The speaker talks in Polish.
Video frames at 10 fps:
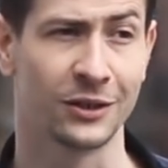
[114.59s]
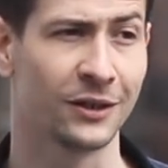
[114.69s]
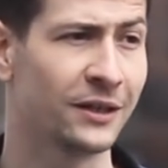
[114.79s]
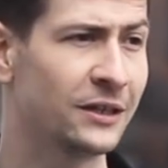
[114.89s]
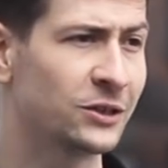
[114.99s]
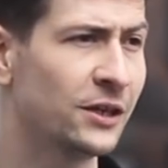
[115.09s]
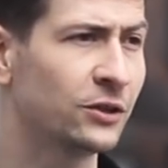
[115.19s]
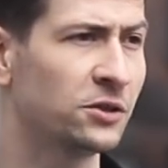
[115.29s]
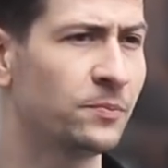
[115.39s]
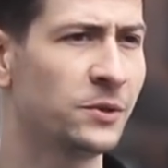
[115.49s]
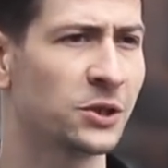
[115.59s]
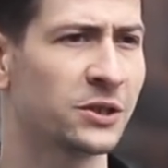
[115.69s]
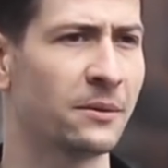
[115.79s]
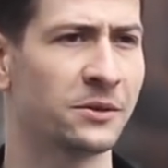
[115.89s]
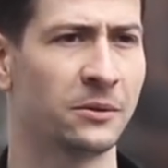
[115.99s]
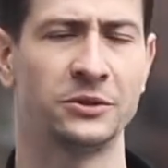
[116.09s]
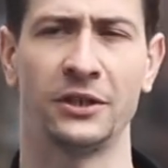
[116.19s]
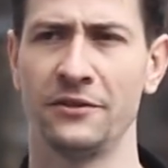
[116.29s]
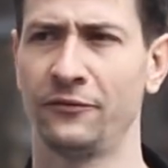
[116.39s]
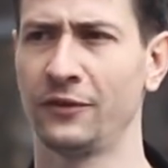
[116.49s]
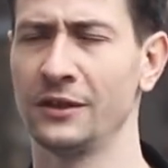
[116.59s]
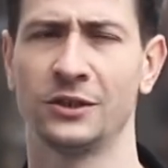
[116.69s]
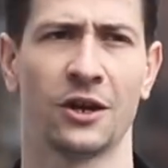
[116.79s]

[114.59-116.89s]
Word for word: czy jeżeli ktoś pisze, że tam są śliwki,